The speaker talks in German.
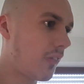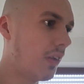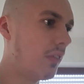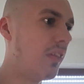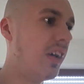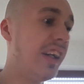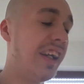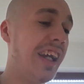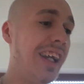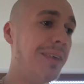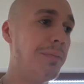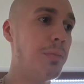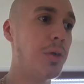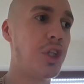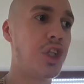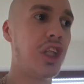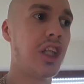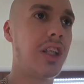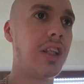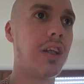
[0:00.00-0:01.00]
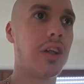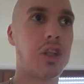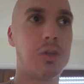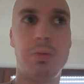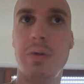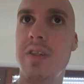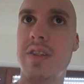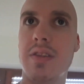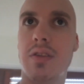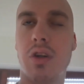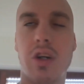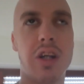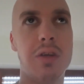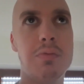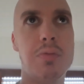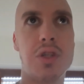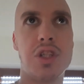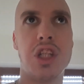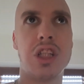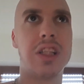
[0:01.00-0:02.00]
Weil gegen Beschickter spielen sie noch im
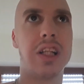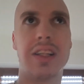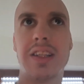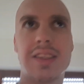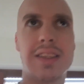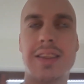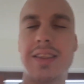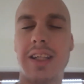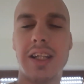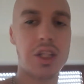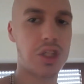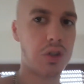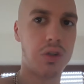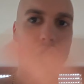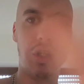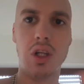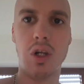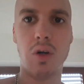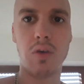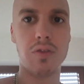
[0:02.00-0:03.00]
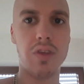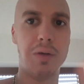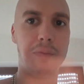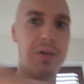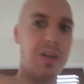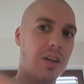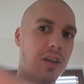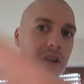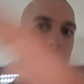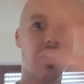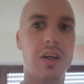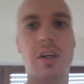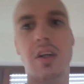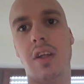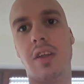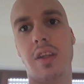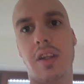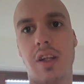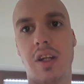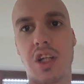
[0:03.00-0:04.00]
Beschickter, das ist eh schon gelaufen, aber
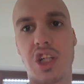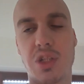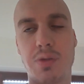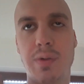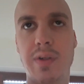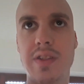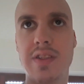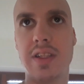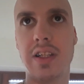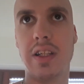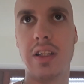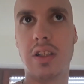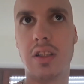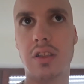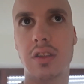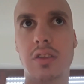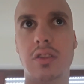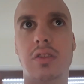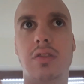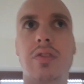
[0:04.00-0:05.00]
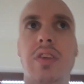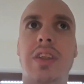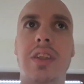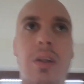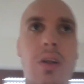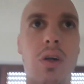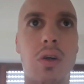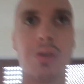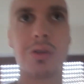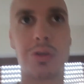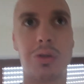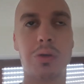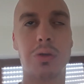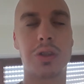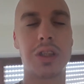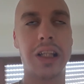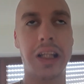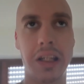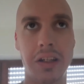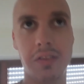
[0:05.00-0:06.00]
Danach spielen sie ja wieder nach Ausgleich
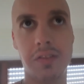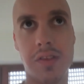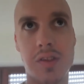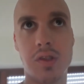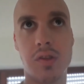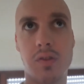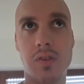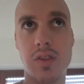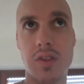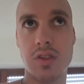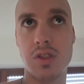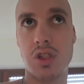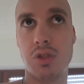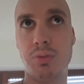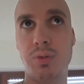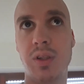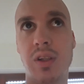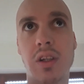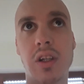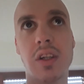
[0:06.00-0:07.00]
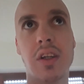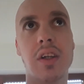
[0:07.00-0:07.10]
gegen, wenn sie, wenn sie spielen.